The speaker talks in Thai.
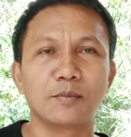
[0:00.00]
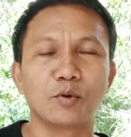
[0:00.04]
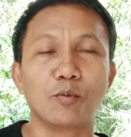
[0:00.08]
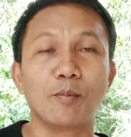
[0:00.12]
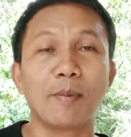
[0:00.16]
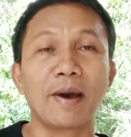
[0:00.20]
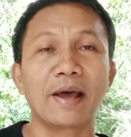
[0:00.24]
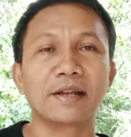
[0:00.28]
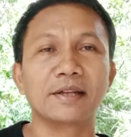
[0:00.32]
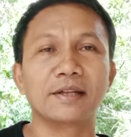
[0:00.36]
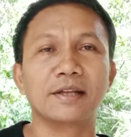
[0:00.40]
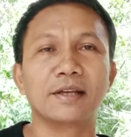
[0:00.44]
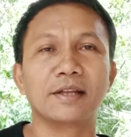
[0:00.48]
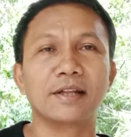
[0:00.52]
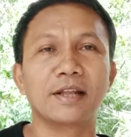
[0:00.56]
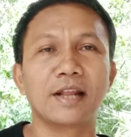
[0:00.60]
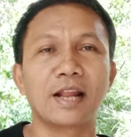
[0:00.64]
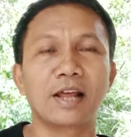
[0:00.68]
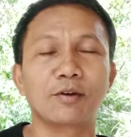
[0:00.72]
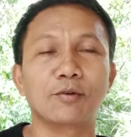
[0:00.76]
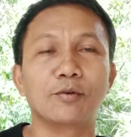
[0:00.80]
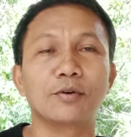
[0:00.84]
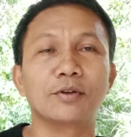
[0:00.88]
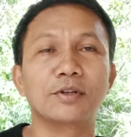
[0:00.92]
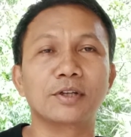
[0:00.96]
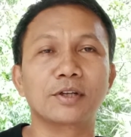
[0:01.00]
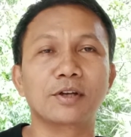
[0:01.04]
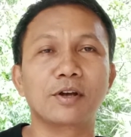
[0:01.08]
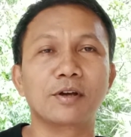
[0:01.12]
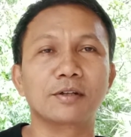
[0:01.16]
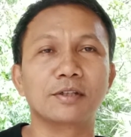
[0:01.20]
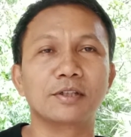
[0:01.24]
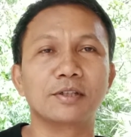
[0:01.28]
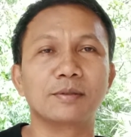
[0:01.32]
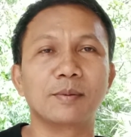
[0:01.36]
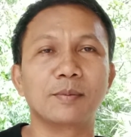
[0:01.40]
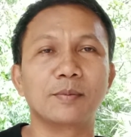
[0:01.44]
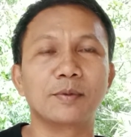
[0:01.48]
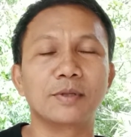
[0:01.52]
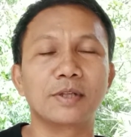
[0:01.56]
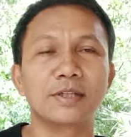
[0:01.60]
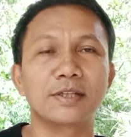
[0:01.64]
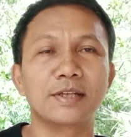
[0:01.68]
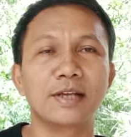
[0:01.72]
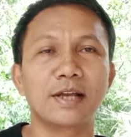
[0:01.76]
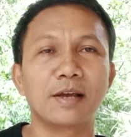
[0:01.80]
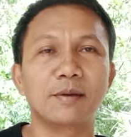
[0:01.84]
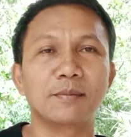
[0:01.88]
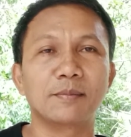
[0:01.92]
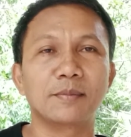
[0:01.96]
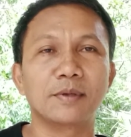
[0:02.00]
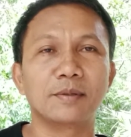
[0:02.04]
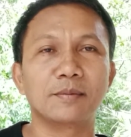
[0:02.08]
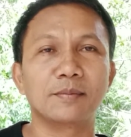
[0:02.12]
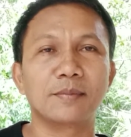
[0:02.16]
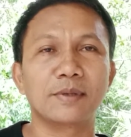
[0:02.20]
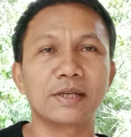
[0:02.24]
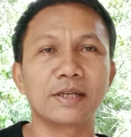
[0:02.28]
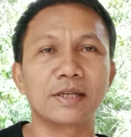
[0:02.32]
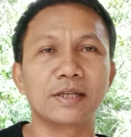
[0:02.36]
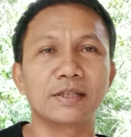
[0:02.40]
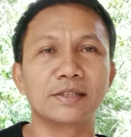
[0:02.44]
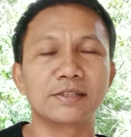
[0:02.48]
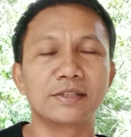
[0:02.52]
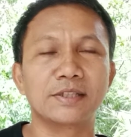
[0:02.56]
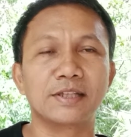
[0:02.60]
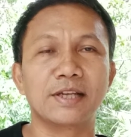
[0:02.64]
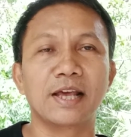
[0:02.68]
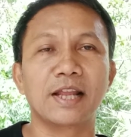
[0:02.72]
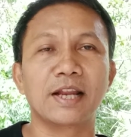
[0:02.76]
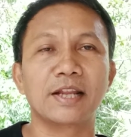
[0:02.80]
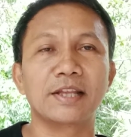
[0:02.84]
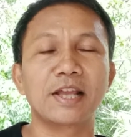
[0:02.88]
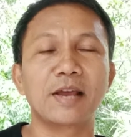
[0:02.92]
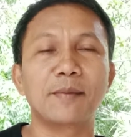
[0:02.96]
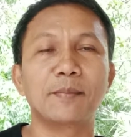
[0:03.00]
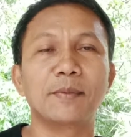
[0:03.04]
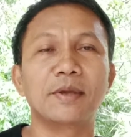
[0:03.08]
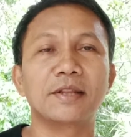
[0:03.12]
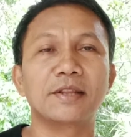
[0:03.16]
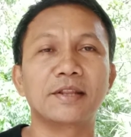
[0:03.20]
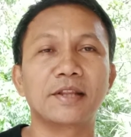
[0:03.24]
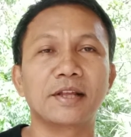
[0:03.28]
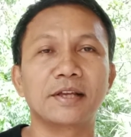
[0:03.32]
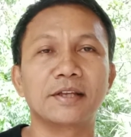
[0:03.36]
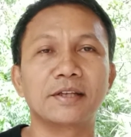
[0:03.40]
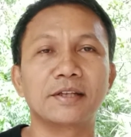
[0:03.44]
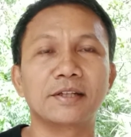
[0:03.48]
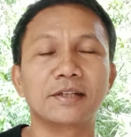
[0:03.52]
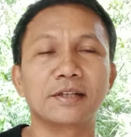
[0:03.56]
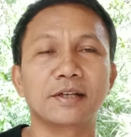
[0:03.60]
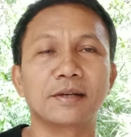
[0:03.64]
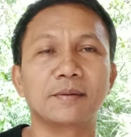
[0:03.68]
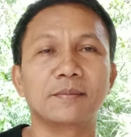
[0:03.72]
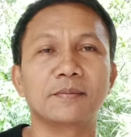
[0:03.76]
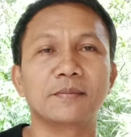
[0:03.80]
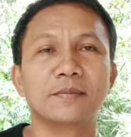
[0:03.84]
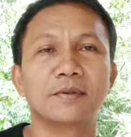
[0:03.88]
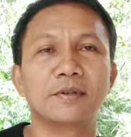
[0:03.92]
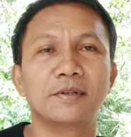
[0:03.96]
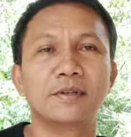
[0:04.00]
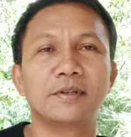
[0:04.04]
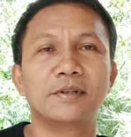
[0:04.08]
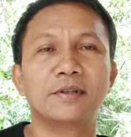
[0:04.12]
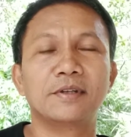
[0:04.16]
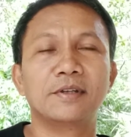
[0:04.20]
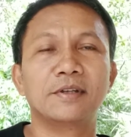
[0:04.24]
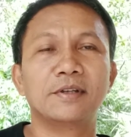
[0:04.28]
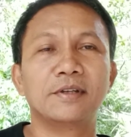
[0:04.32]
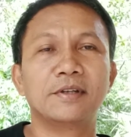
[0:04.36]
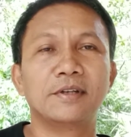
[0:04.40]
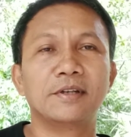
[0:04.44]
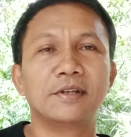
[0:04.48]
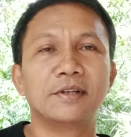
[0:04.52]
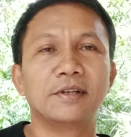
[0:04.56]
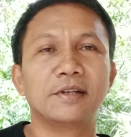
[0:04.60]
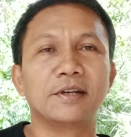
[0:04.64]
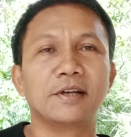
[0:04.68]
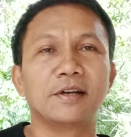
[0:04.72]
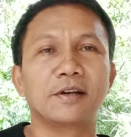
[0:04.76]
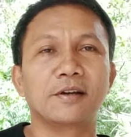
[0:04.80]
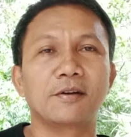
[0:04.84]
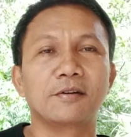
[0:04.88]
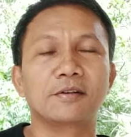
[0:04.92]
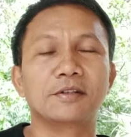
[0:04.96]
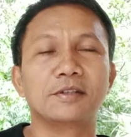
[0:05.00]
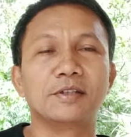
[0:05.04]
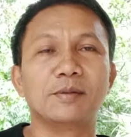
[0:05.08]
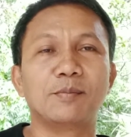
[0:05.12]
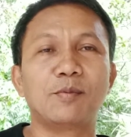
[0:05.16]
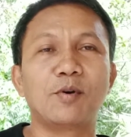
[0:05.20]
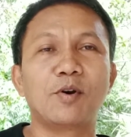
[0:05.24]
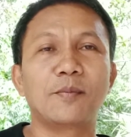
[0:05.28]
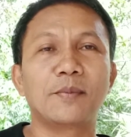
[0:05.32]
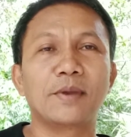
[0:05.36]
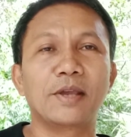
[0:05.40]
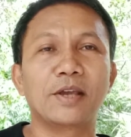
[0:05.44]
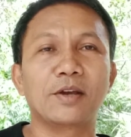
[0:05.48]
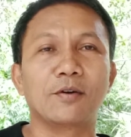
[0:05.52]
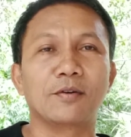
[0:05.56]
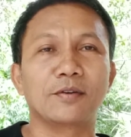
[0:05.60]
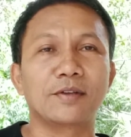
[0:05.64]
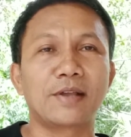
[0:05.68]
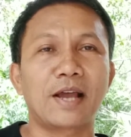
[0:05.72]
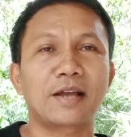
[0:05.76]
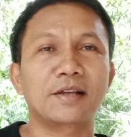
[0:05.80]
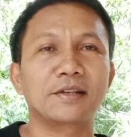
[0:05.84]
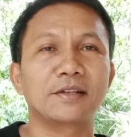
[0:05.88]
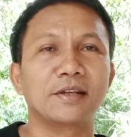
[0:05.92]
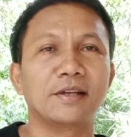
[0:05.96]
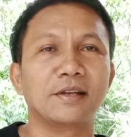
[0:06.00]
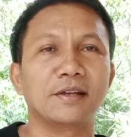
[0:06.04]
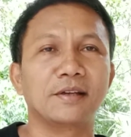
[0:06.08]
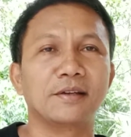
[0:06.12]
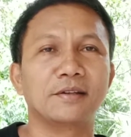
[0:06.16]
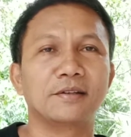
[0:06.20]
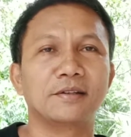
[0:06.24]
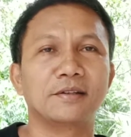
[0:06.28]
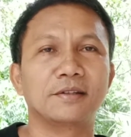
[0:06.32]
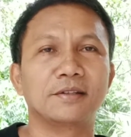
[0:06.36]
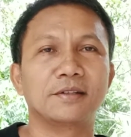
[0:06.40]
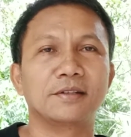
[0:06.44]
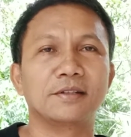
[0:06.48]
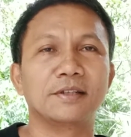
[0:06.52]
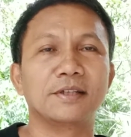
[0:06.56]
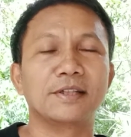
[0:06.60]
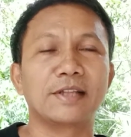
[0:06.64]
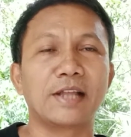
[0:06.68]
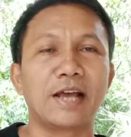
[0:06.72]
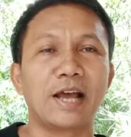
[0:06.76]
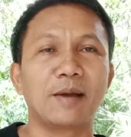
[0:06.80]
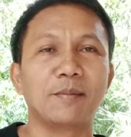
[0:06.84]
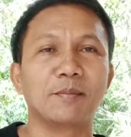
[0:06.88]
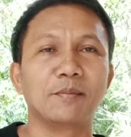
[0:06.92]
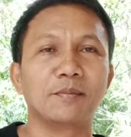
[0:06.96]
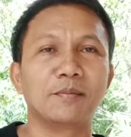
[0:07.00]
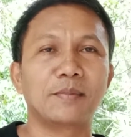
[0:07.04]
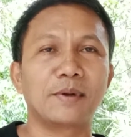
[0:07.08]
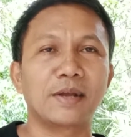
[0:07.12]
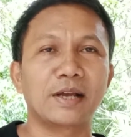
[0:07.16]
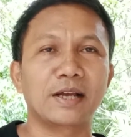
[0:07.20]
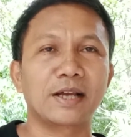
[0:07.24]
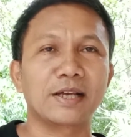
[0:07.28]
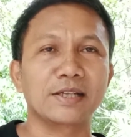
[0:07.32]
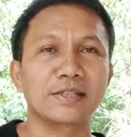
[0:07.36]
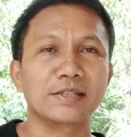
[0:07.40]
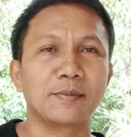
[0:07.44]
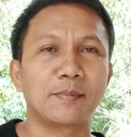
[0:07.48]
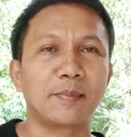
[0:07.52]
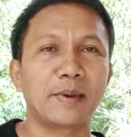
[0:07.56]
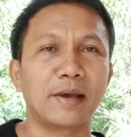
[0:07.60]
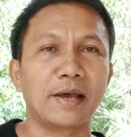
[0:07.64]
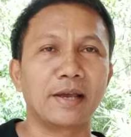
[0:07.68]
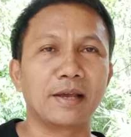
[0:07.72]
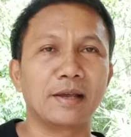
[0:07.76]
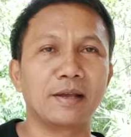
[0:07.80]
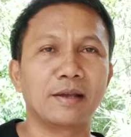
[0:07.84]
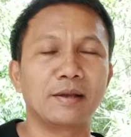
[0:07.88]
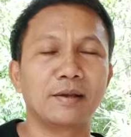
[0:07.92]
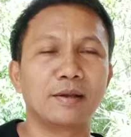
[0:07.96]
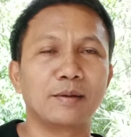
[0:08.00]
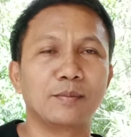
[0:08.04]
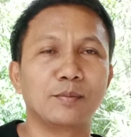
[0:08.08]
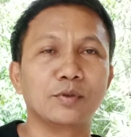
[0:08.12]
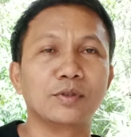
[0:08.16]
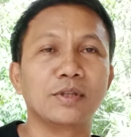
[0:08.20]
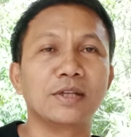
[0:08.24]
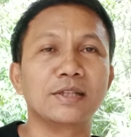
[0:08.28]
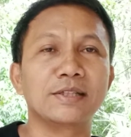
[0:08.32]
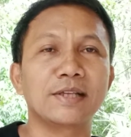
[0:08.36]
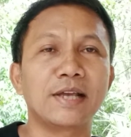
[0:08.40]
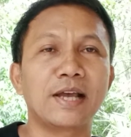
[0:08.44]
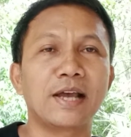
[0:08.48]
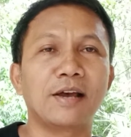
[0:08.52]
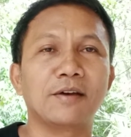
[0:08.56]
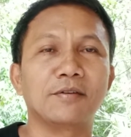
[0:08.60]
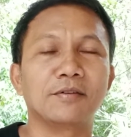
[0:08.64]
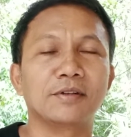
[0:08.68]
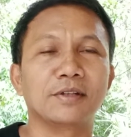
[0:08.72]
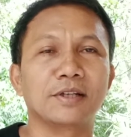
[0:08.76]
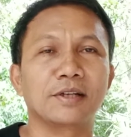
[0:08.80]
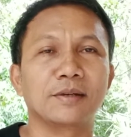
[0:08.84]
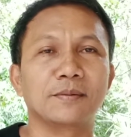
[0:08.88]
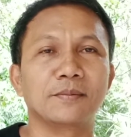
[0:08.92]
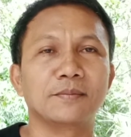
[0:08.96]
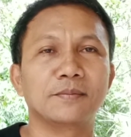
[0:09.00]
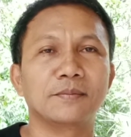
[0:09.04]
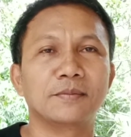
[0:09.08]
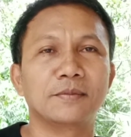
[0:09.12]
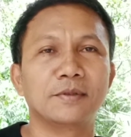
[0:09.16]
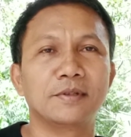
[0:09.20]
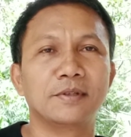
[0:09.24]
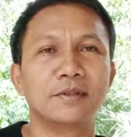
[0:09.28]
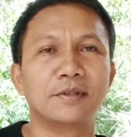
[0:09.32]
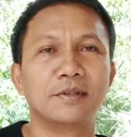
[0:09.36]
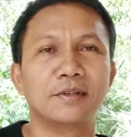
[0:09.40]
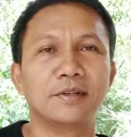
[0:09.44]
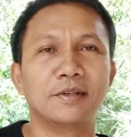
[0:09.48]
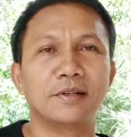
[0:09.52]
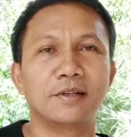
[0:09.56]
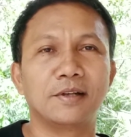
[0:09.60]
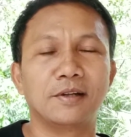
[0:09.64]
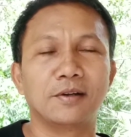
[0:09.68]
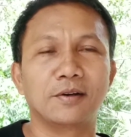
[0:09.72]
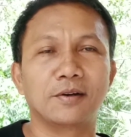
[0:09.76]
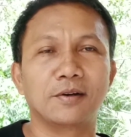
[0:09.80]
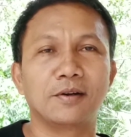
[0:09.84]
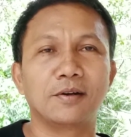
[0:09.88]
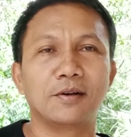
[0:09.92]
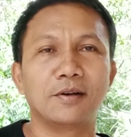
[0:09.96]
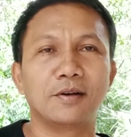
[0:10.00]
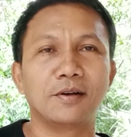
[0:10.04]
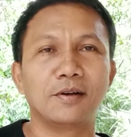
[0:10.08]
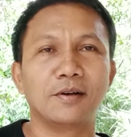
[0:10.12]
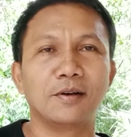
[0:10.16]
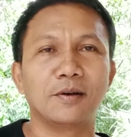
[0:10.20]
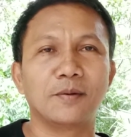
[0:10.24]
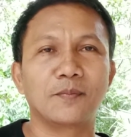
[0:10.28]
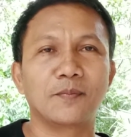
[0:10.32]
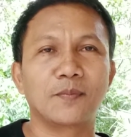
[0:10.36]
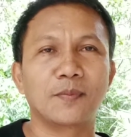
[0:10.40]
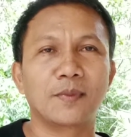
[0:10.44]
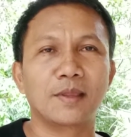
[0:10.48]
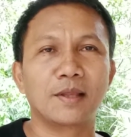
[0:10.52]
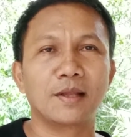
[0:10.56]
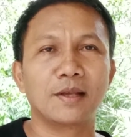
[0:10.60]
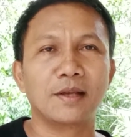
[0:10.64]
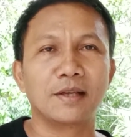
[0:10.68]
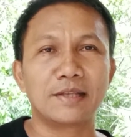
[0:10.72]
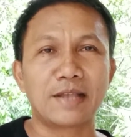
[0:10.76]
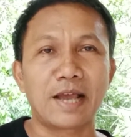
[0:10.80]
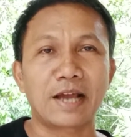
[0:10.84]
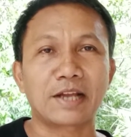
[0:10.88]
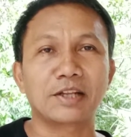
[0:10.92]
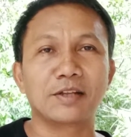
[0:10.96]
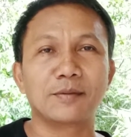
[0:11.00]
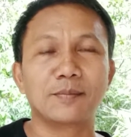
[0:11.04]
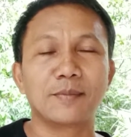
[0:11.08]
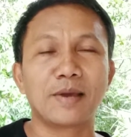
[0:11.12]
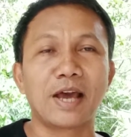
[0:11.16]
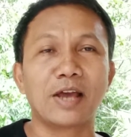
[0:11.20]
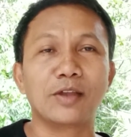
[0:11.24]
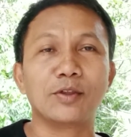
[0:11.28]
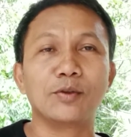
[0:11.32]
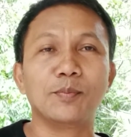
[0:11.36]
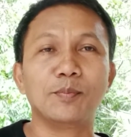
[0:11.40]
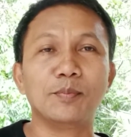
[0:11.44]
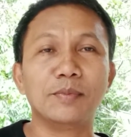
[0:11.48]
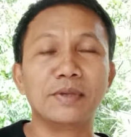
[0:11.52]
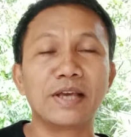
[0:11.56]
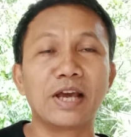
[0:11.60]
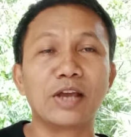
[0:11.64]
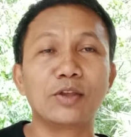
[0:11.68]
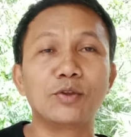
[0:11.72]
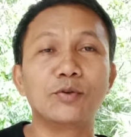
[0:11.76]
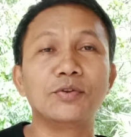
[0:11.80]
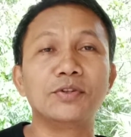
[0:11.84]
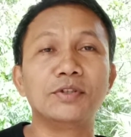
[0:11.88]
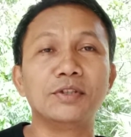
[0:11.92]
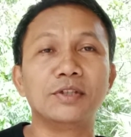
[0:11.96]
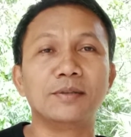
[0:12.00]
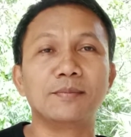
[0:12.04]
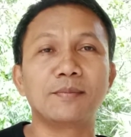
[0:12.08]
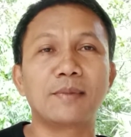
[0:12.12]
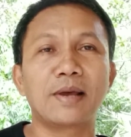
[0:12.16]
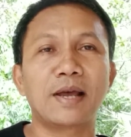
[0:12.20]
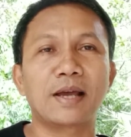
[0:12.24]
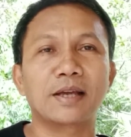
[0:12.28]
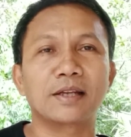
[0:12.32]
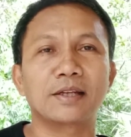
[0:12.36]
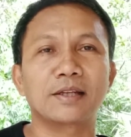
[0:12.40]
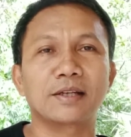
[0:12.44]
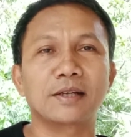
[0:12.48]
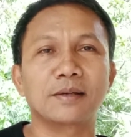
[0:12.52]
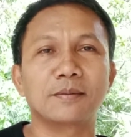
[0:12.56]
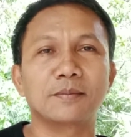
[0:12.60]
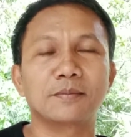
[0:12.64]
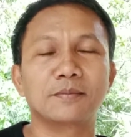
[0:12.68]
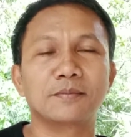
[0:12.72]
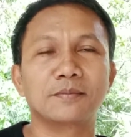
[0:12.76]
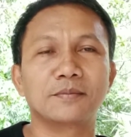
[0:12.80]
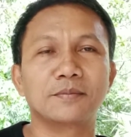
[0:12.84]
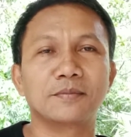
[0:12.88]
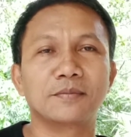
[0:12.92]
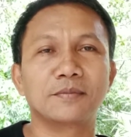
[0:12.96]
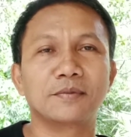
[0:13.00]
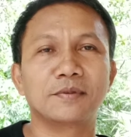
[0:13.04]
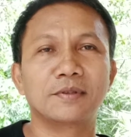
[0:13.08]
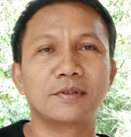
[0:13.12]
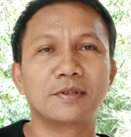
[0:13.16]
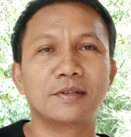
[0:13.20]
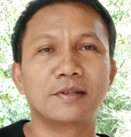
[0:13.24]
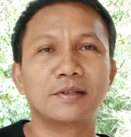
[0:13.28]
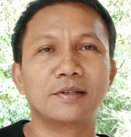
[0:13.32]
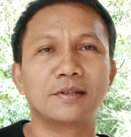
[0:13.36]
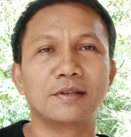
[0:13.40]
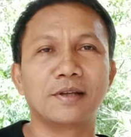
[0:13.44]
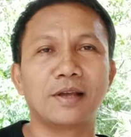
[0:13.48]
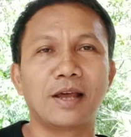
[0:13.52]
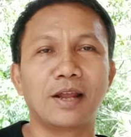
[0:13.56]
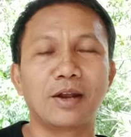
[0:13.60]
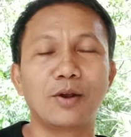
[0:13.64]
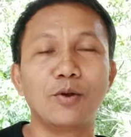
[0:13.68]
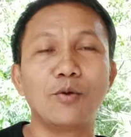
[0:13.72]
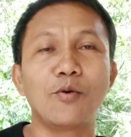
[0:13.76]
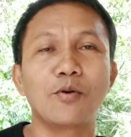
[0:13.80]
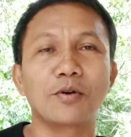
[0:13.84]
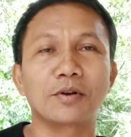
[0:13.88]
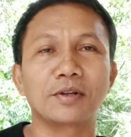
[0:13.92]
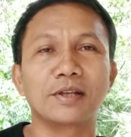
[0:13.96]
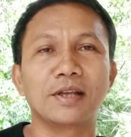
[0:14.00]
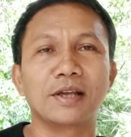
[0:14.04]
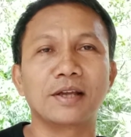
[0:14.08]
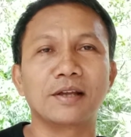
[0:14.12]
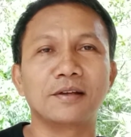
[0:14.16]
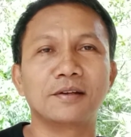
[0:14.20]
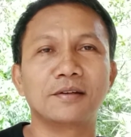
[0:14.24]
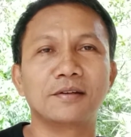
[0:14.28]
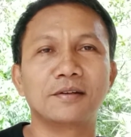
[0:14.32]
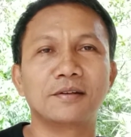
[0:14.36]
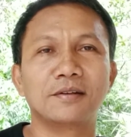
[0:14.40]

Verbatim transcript: อุบัติเนี่ยนอครคบก็คือพระพุทธเจ้าเป็นพระสีอริยเมตไตรนะครับ ก็คือพ่อแม่ของยักษ์เนี่ยเคยถามพระกัสสปะพุทธเจ้านะครับ แล้วก็ยักษ์เนี่ยมีอายุยืนมากนะครับลูกเนี่ย